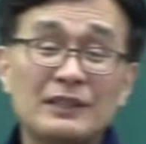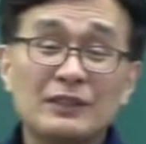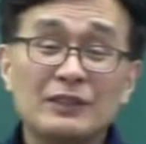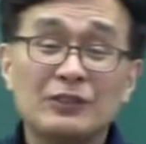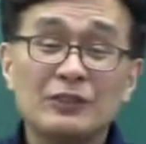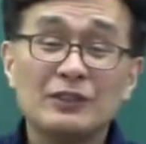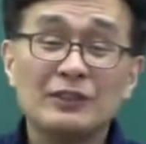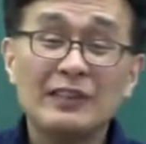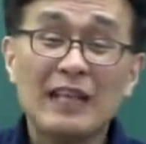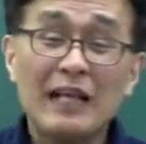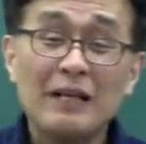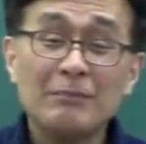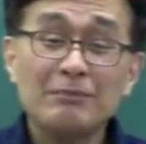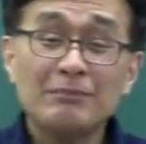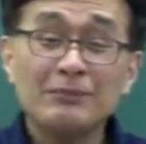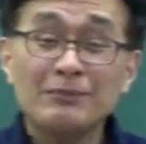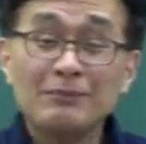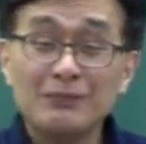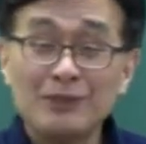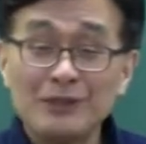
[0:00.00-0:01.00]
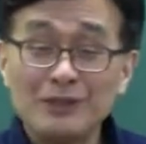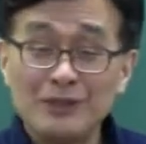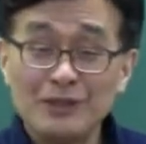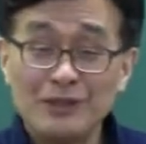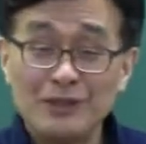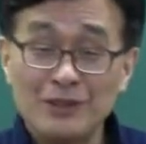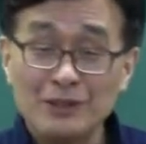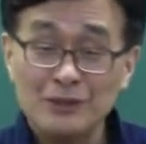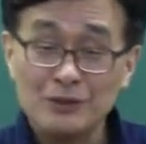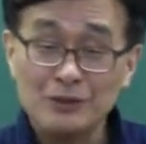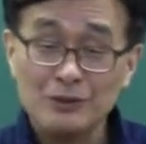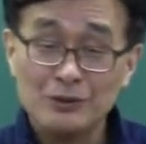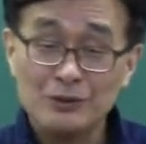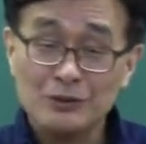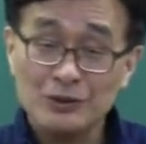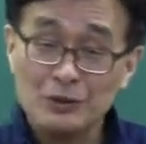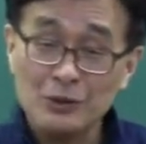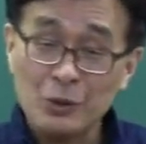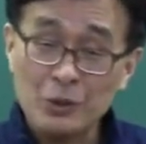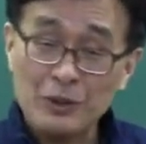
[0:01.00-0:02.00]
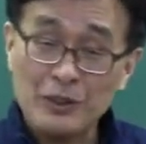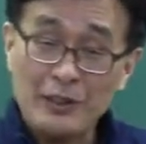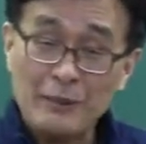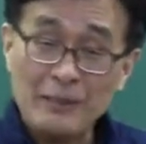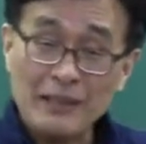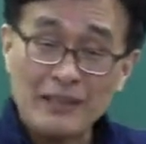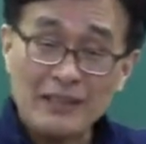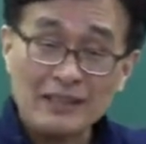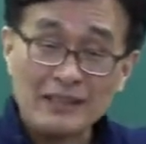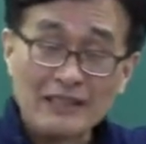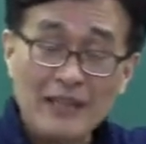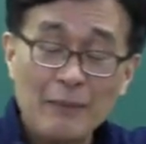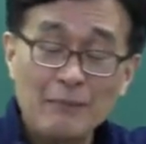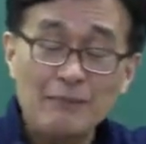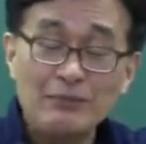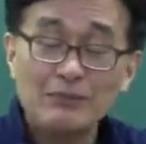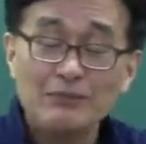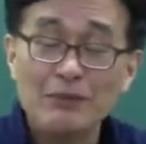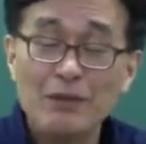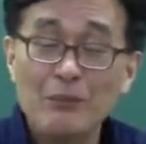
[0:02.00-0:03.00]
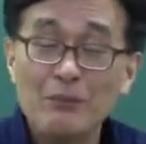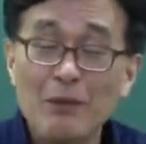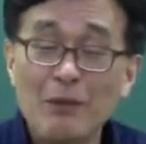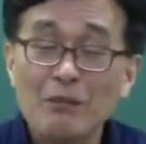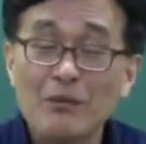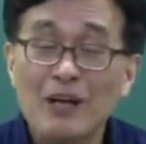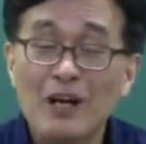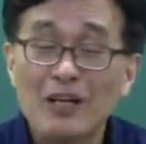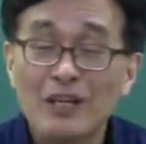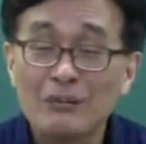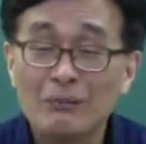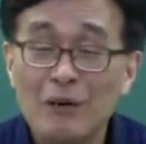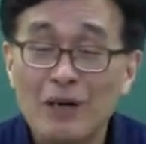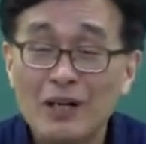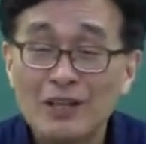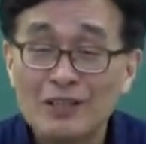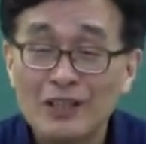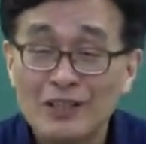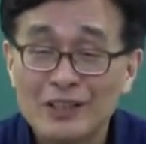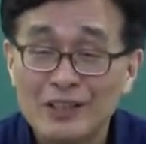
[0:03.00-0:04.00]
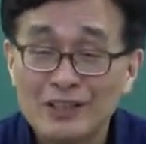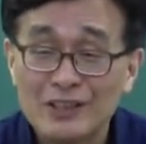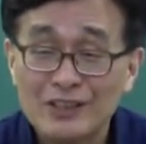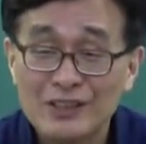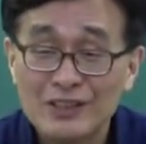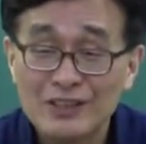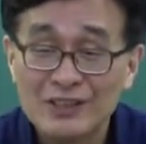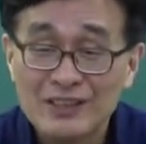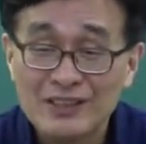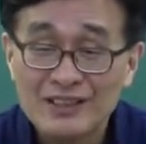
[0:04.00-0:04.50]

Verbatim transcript: 그 상품권 있죠? 우리 롯데백화점 상품권 보면 거기 뭐가 적혀있죠?